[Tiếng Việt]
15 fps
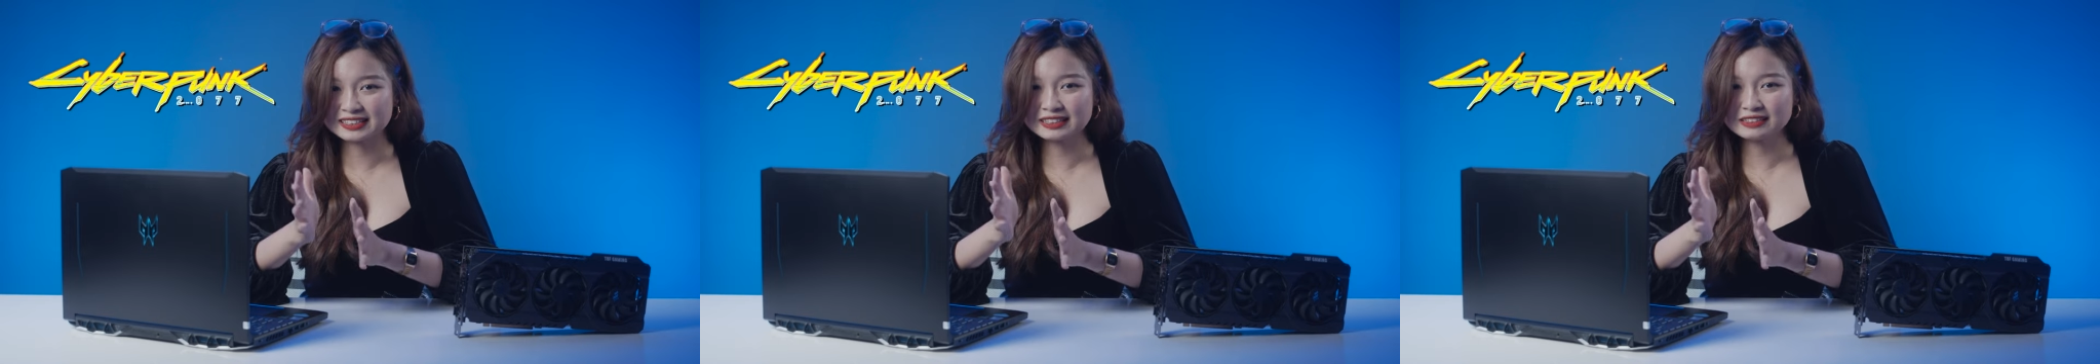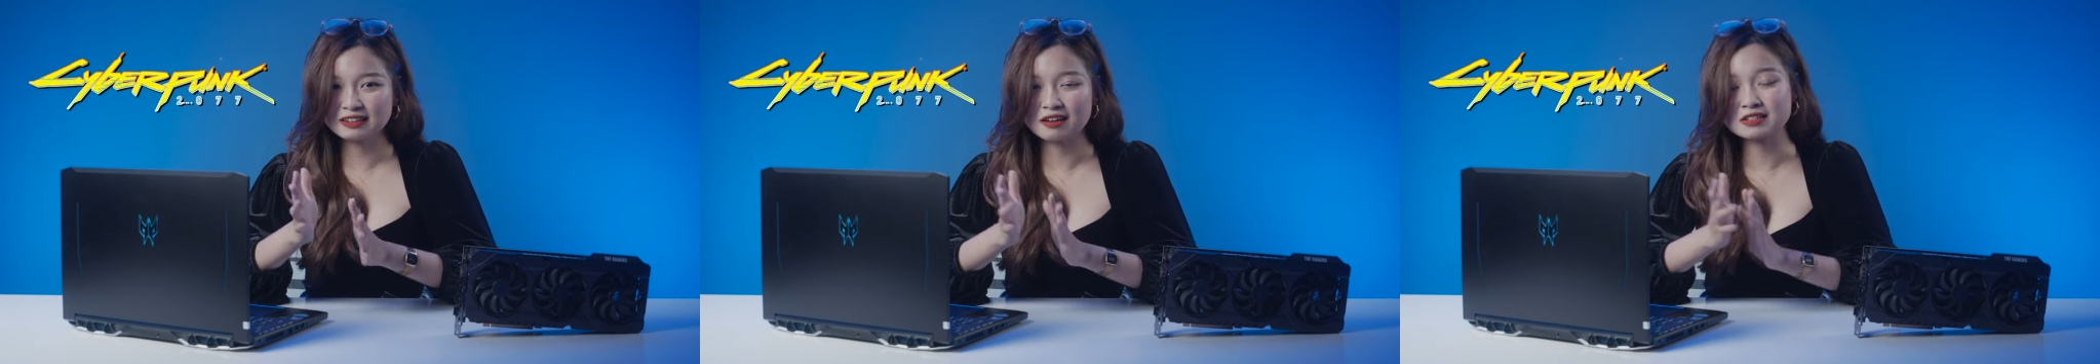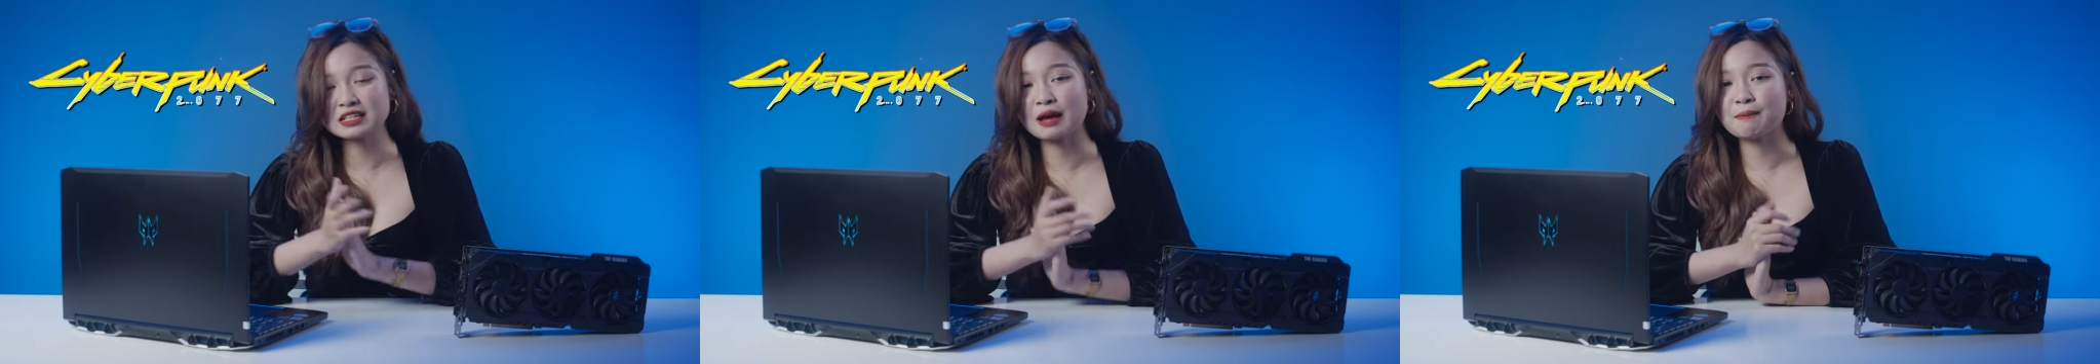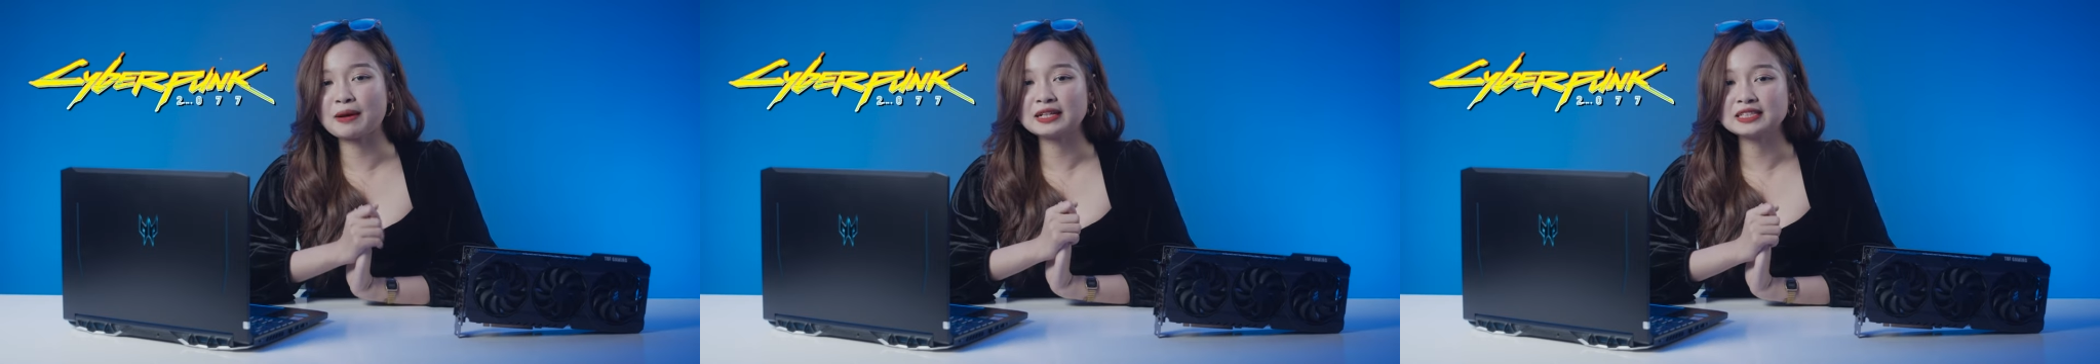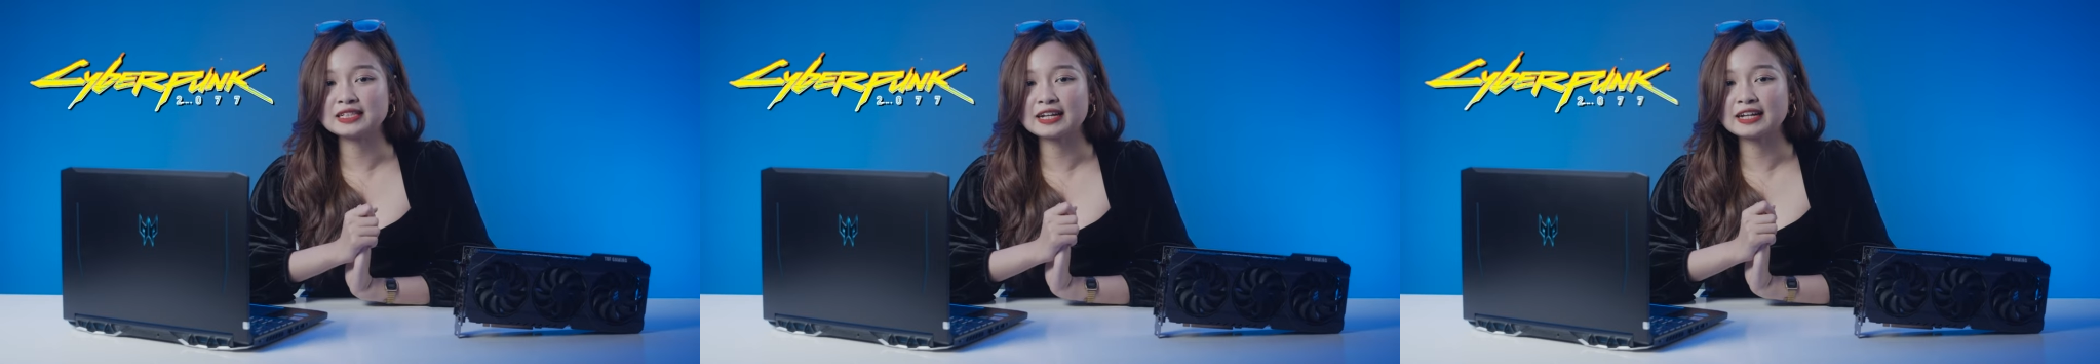thức được ra
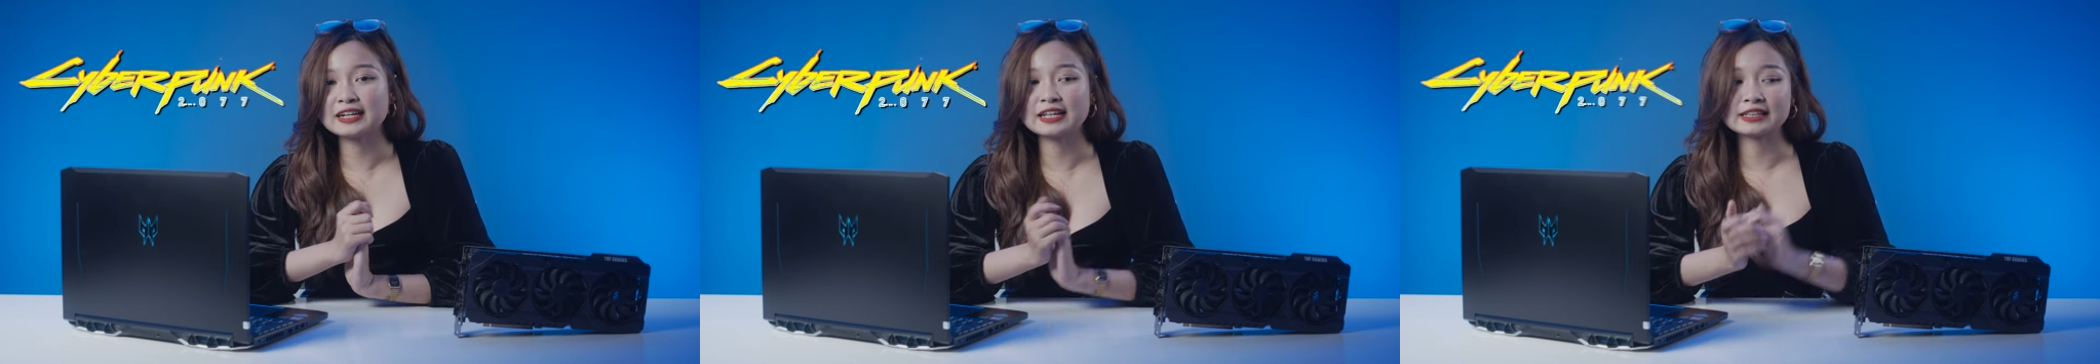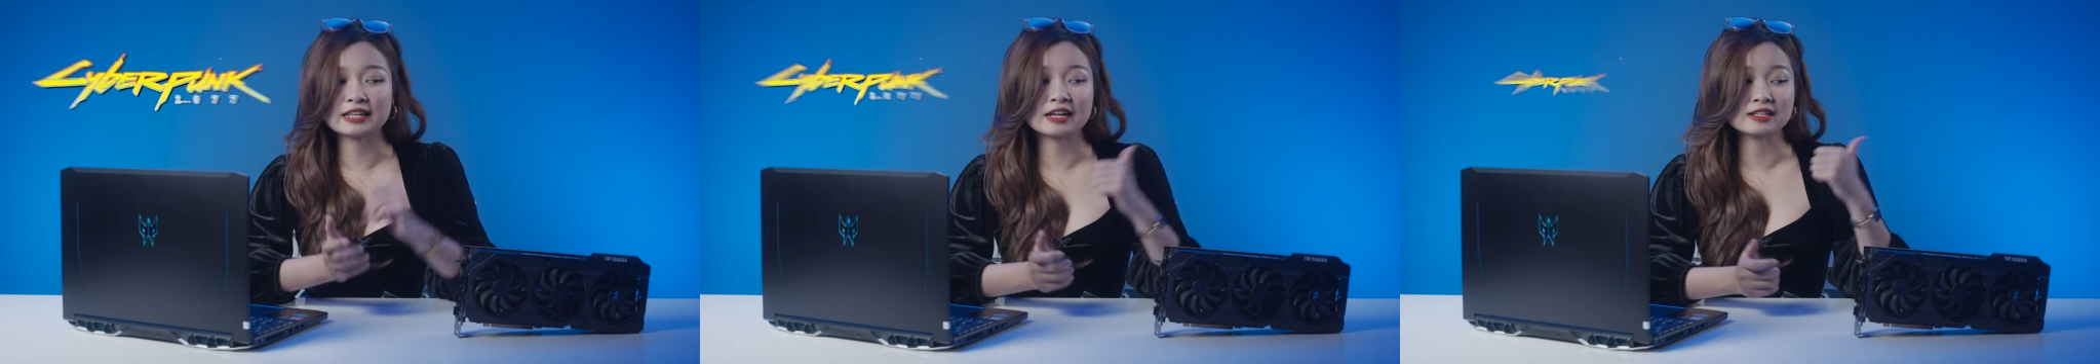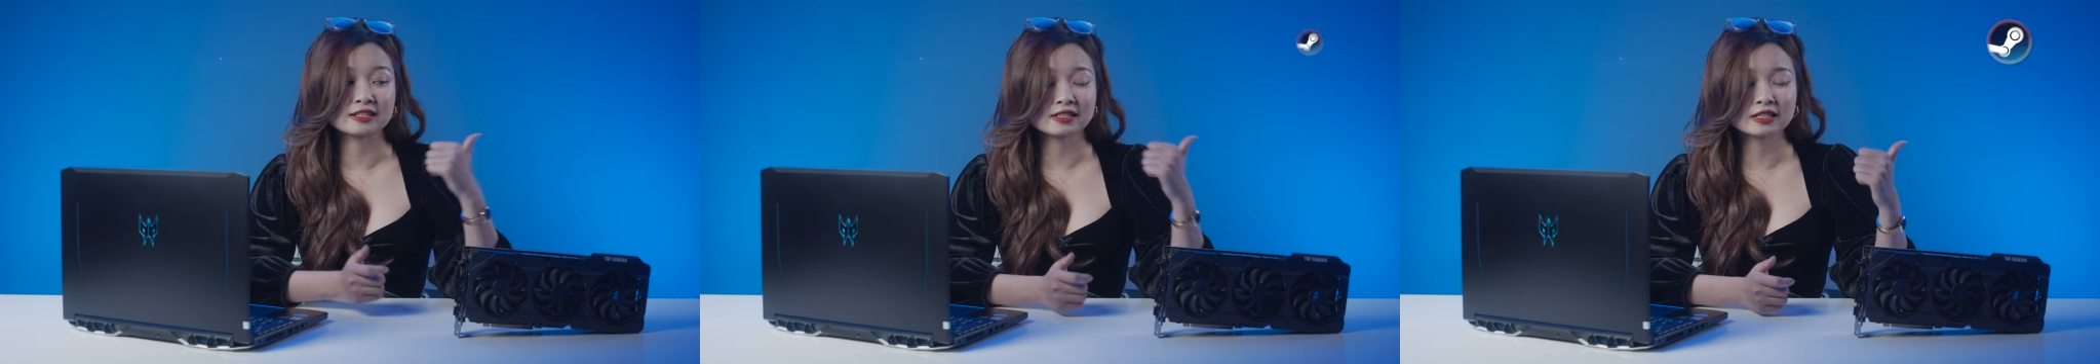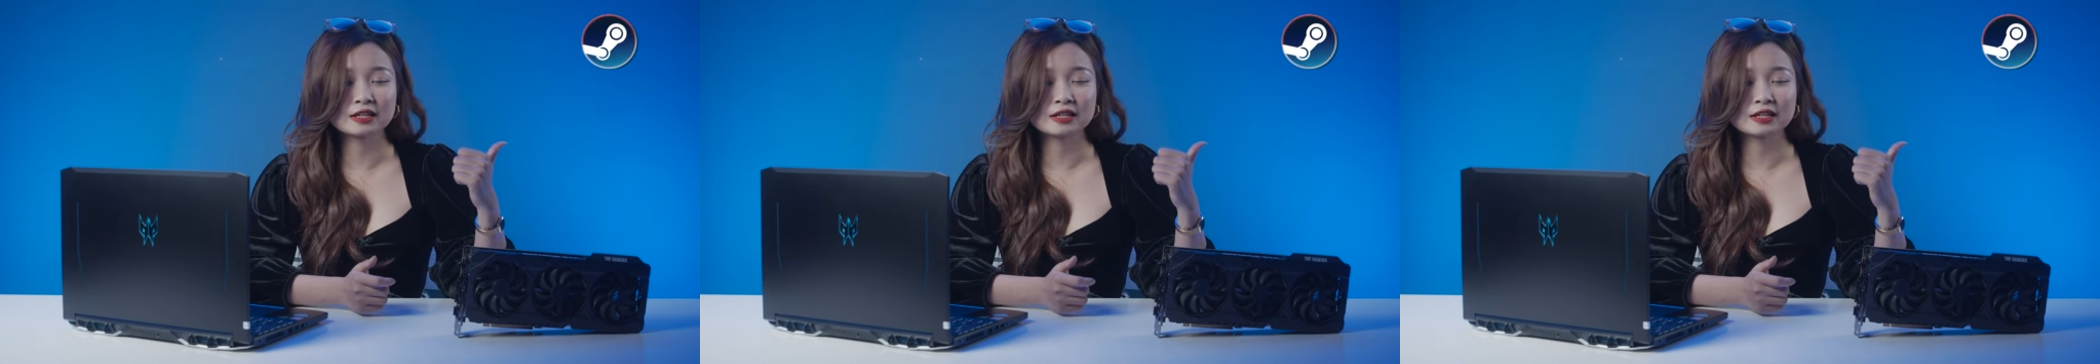mắt trên các nền tảng